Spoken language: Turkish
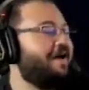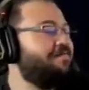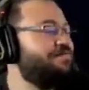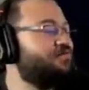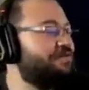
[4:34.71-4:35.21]

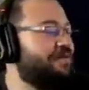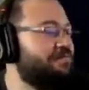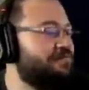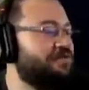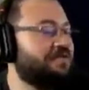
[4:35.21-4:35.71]
Abi
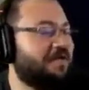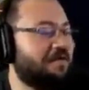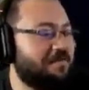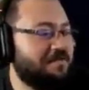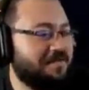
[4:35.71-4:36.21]
buradan bunu
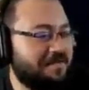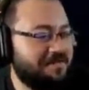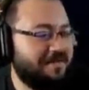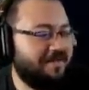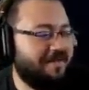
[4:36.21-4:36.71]
çıkarmaya
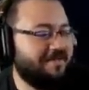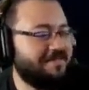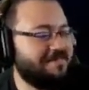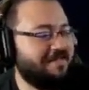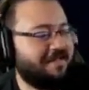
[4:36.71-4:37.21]
çalışan
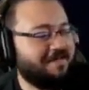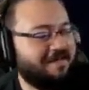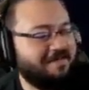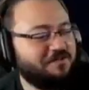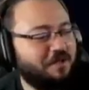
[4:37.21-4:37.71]
herkesle her
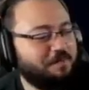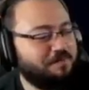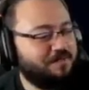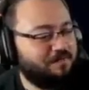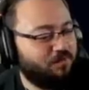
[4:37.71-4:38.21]
yerde
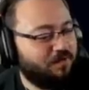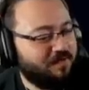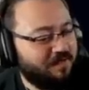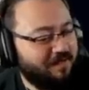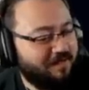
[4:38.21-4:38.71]
çarpışırım bu
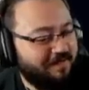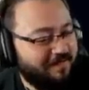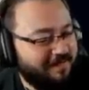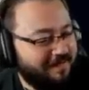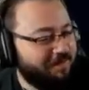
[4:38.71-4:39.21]
arada ya.
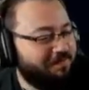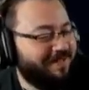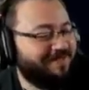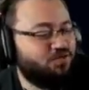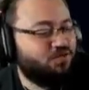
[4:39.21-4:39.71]

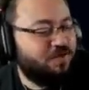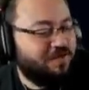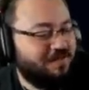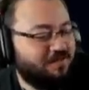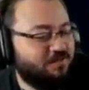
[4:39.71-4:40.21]
Ben
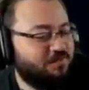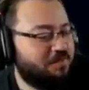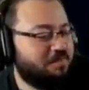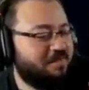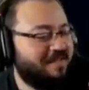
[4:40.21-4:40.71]
Türklere niye
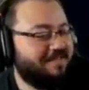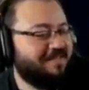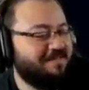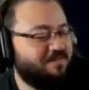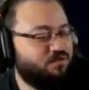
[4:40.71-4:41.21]
söveyim ki? Ben
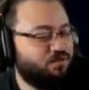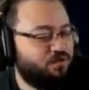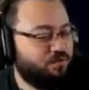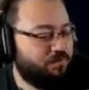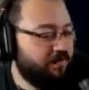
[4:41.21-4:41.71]
kendim
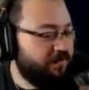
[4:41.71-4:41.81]
Türk'üm.